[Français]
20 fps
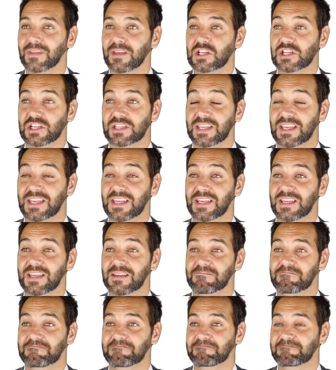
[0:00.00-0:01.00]
J'étais
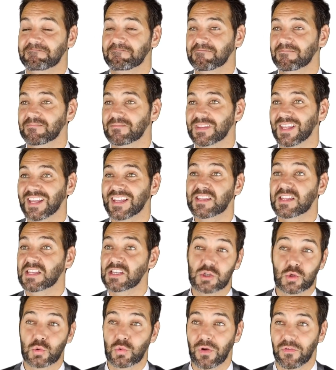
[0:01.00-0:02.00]
très
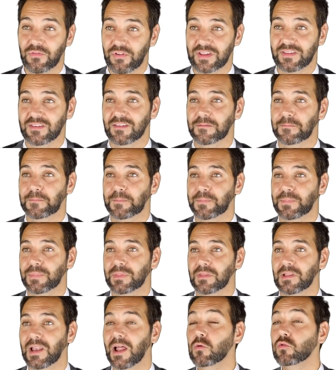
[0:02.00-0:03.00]
déçu en fait.
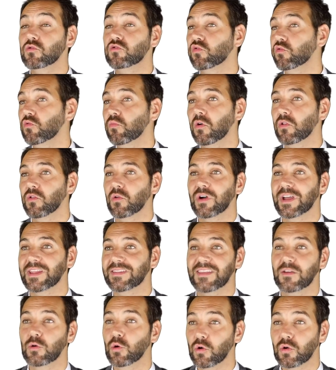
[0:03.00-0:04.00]
Là où tout le monde aurait
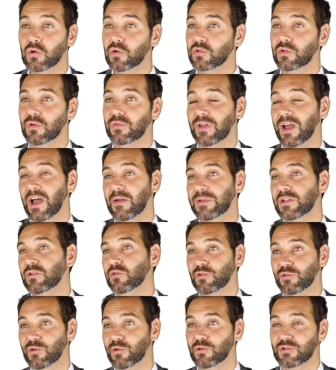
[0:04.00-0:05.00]
été heureux de faire un
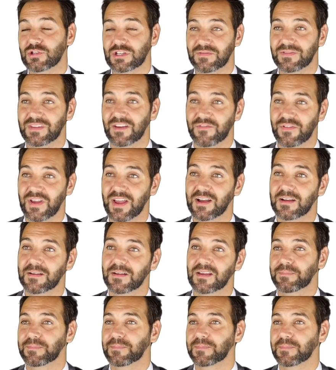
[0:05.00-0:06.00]
million d'euros de chiffre d'affaires,
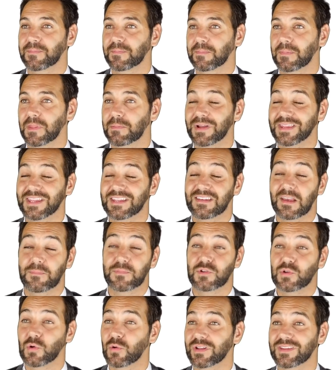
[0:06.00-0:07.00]
Ma
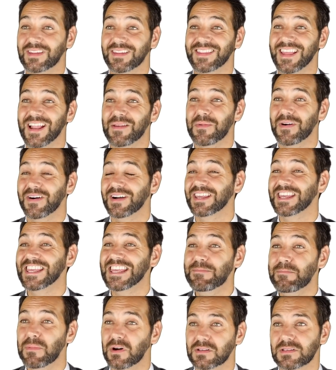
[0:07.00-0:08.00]
déception était tellement
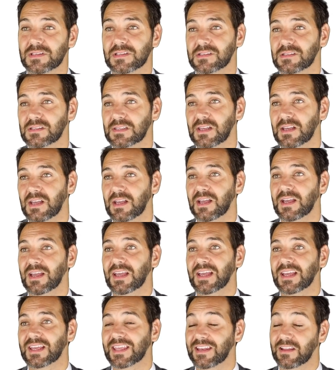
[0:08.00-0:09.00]
immense
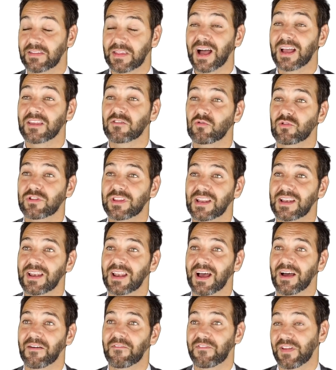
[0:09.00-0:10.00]
qu'il en a résulté
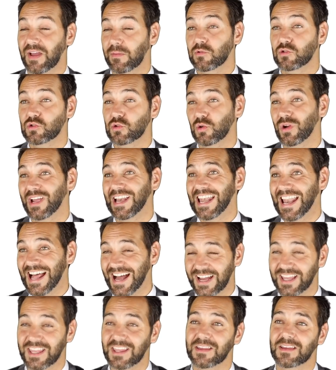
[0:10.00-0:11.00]
la fermeture et
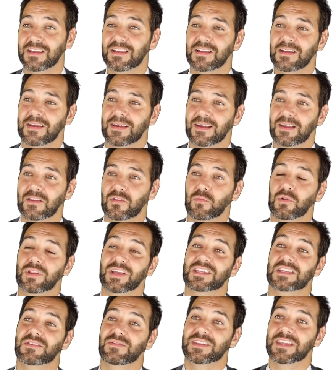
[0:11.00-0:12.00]
l'arrêt de mon
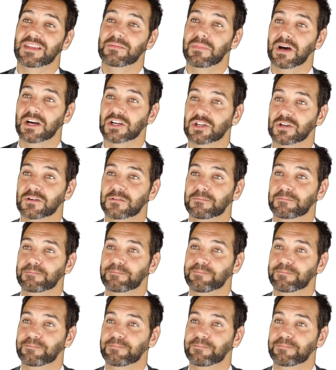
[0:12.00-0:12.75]
activité de marchand.